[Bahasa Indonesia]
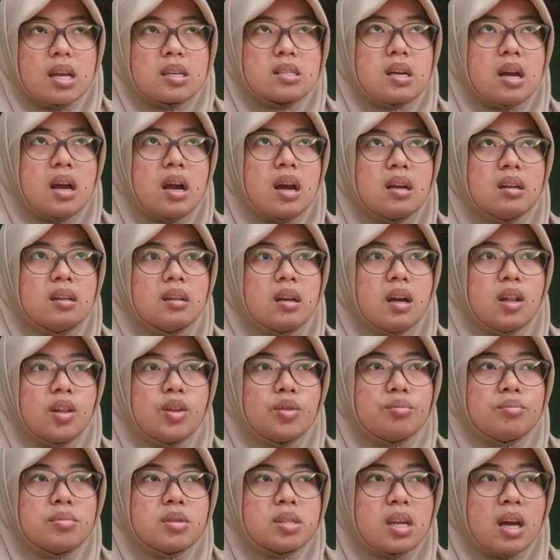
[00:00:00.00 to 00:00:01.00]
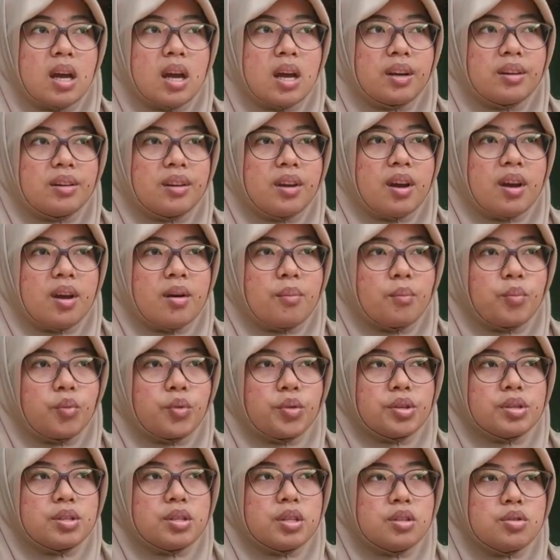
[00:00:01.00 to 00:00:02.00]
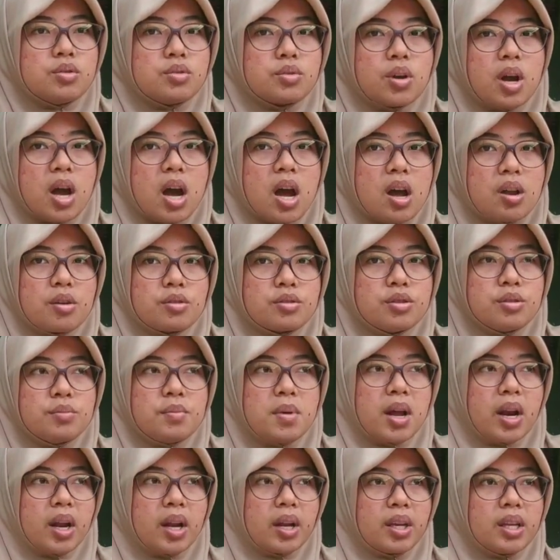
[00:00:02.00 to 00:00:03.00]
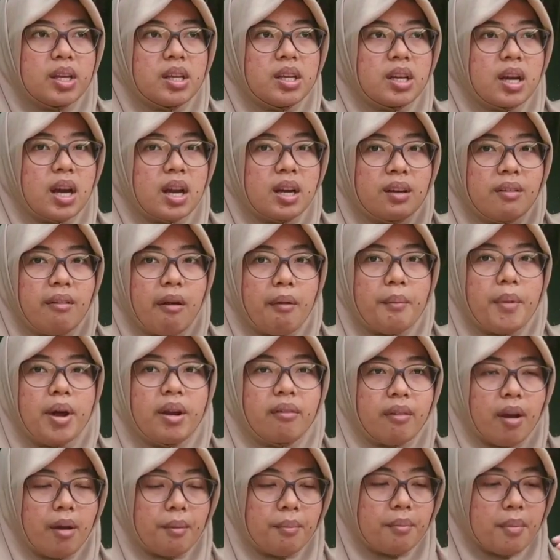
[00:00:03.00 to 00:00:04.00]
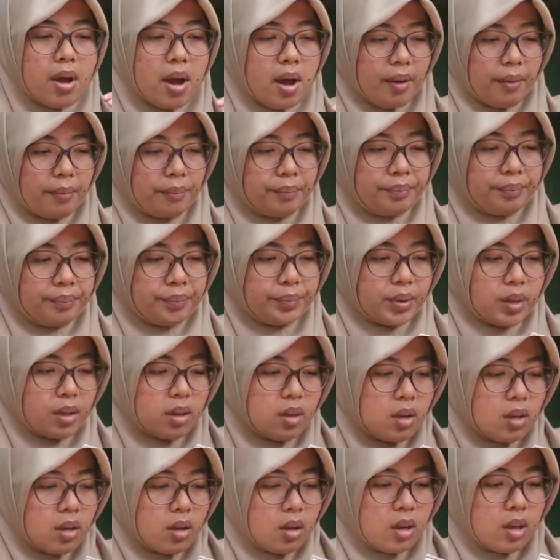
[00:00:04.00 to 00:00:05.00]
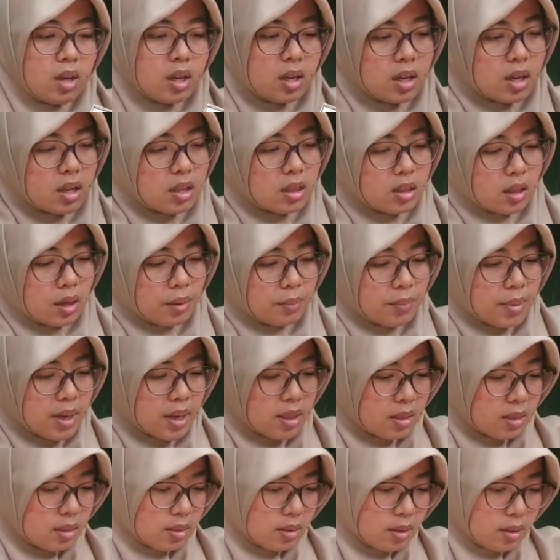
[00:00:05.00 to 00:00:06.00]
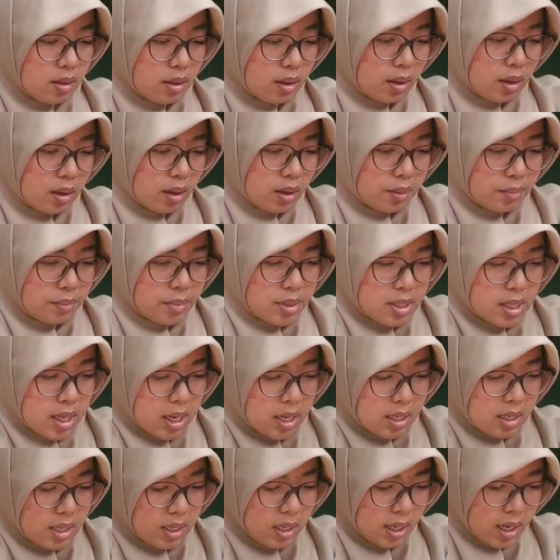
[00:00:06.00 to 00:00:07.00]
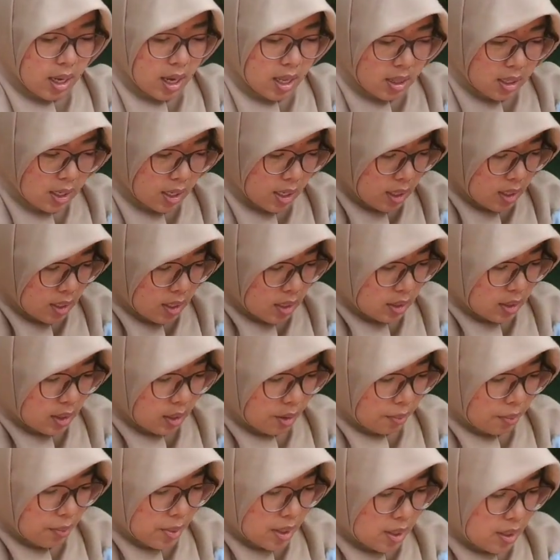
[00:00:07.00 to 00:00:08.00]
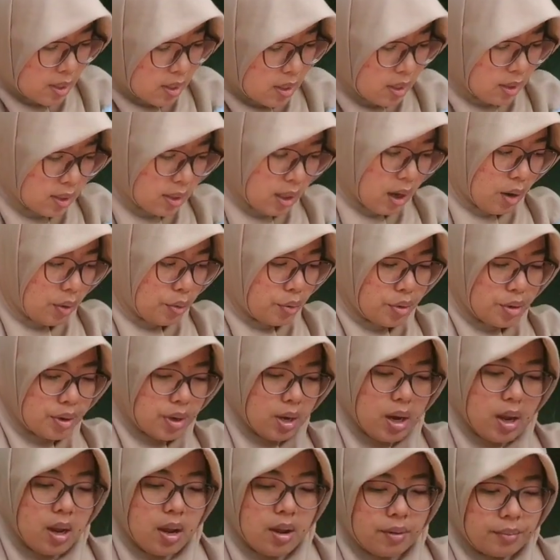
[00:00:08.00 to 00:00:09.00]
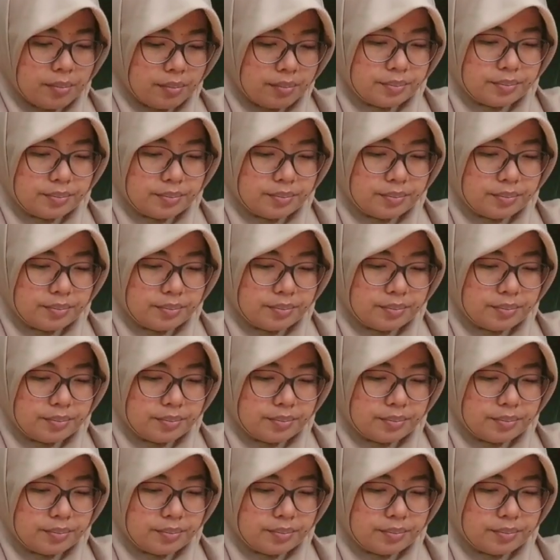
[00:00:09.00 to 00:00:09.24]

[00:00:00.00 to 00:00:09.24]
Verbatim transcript: merasakan kalau misalkannya puisi juga harus dibarengi dengan gambar-gambar ini terbit bisa dilihat ini terbit di tahun